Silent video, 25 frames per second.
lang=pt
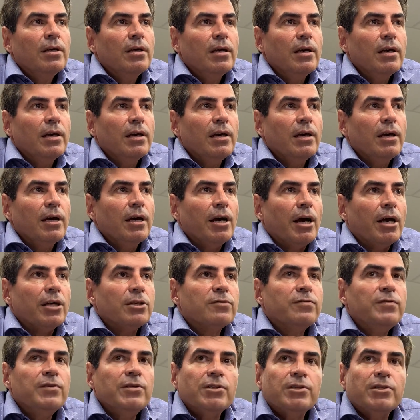é, as
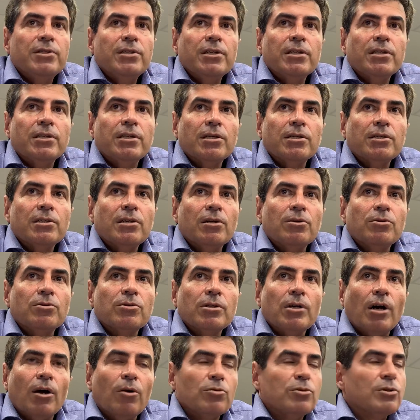visitas
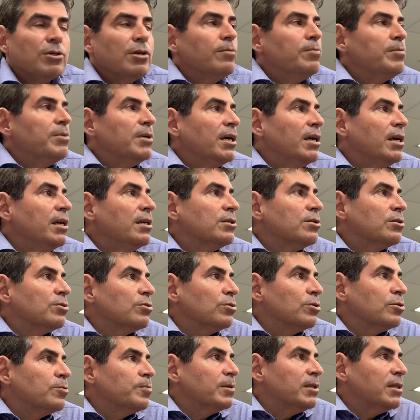aos, aos ambientes
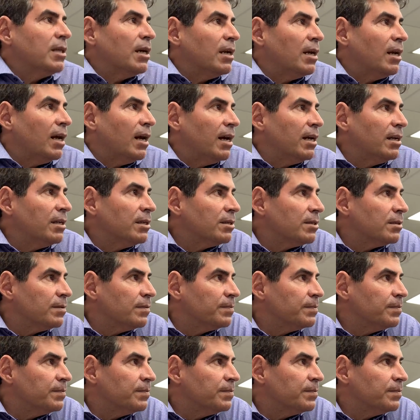hospitalares.